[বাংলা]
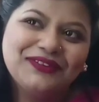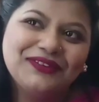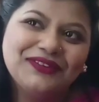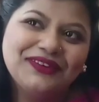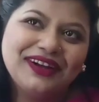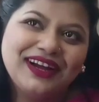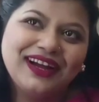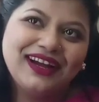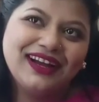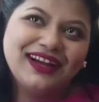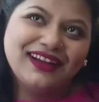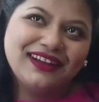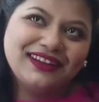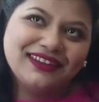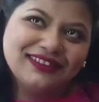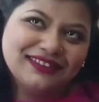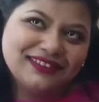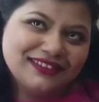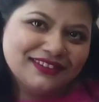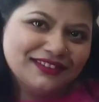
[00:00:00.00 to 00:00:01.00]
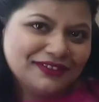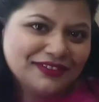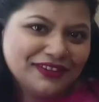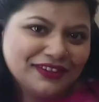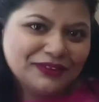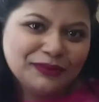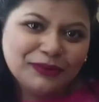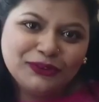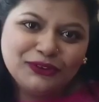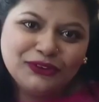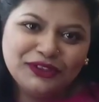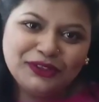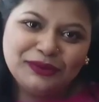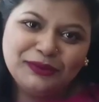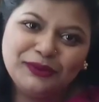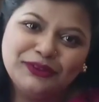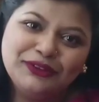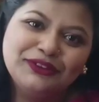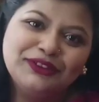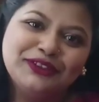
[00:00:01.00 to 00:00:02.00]
ও দশ
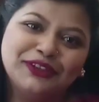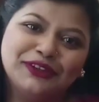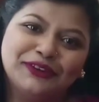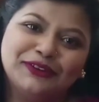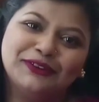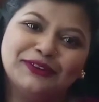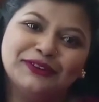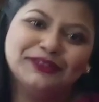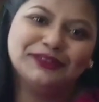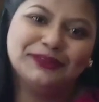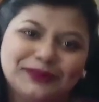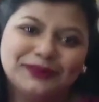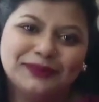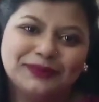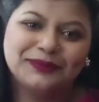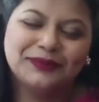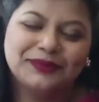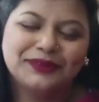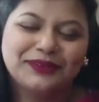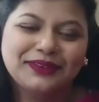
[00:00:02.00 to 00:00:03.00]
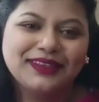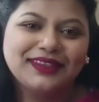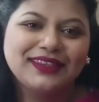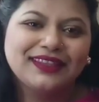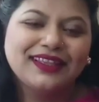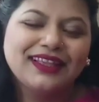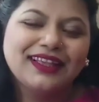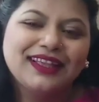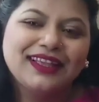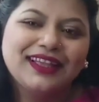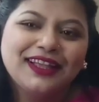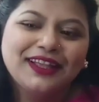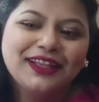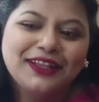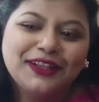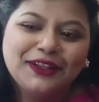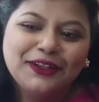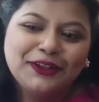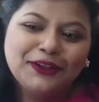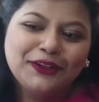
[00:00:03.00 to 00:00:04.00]
বছরের বড় ছিল আচ্ছা তারপরে
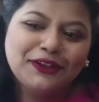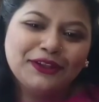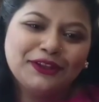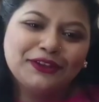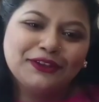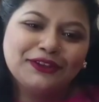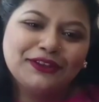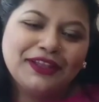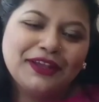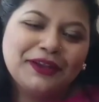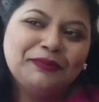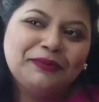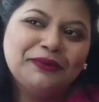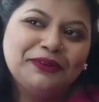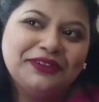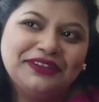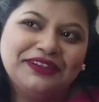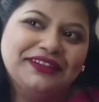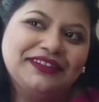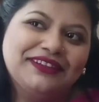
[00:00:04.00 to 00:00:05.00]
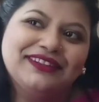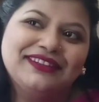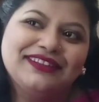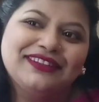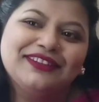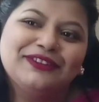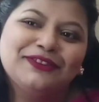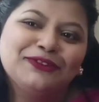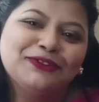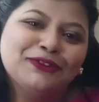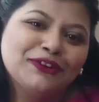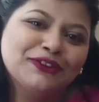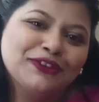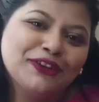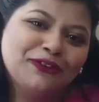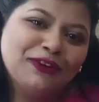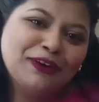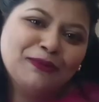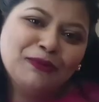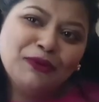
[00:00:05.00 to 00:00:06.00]
তারপরে আর কি এই তো
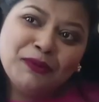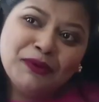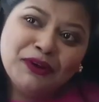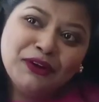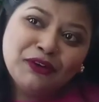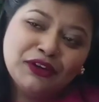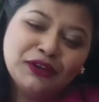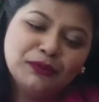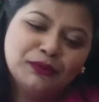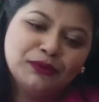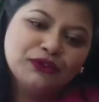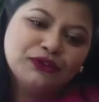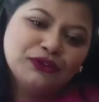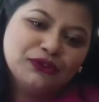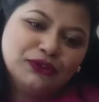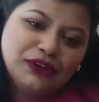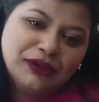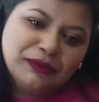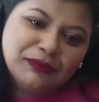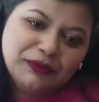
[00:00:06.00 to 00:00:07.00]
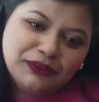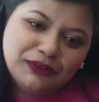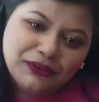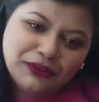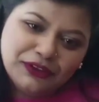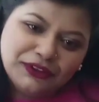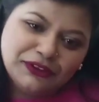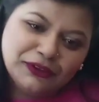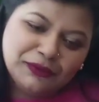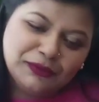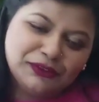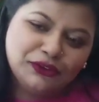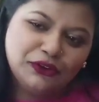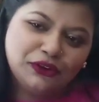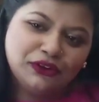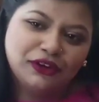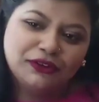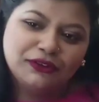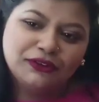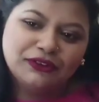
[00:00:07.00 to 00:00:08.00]
সংসার করলাম ও আমাকে অনেক বুঝতো আমি তো অনেক সময়
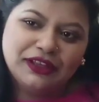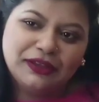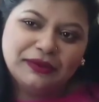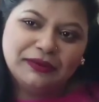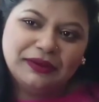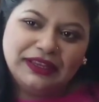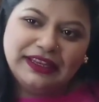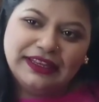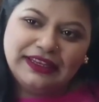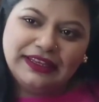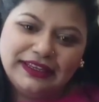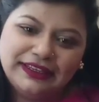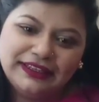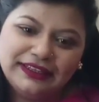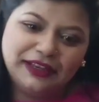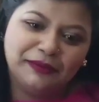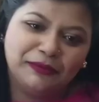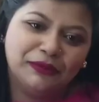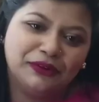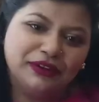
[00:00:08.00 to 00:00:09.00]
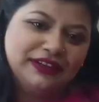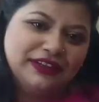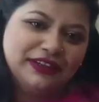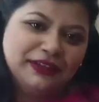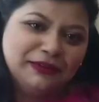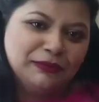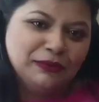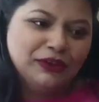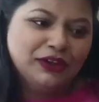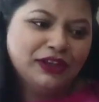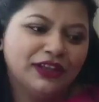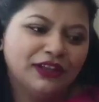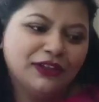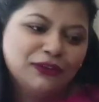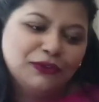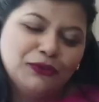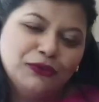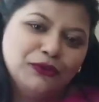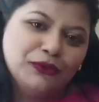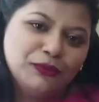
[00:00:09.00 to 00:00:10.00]
ঝগড়া করতাম এই এমন এটা এমন
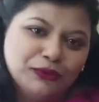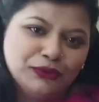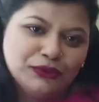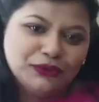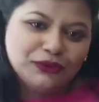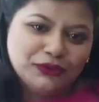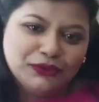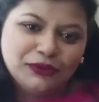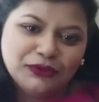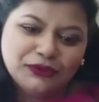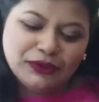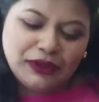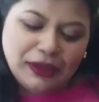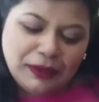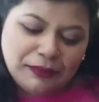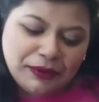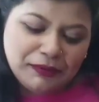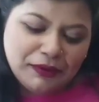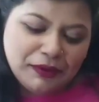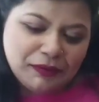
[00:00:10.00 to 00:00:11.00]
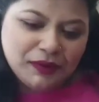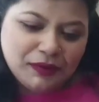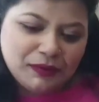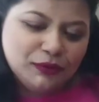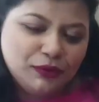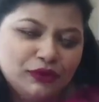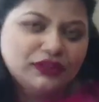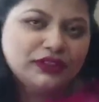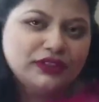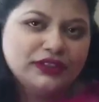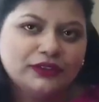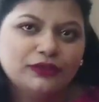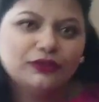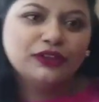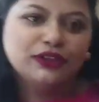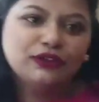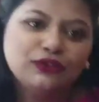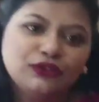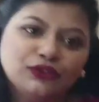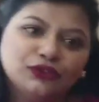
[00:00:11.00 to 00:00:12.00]
তো ও বুঝতো আমার বাবা আমাকে বলছে ও
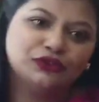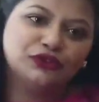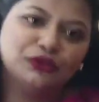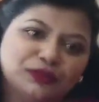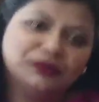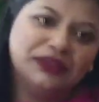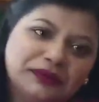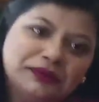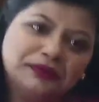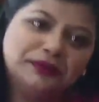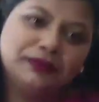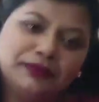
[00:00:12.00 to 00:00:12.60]
কিন্তু ছোট মেয়ে আমি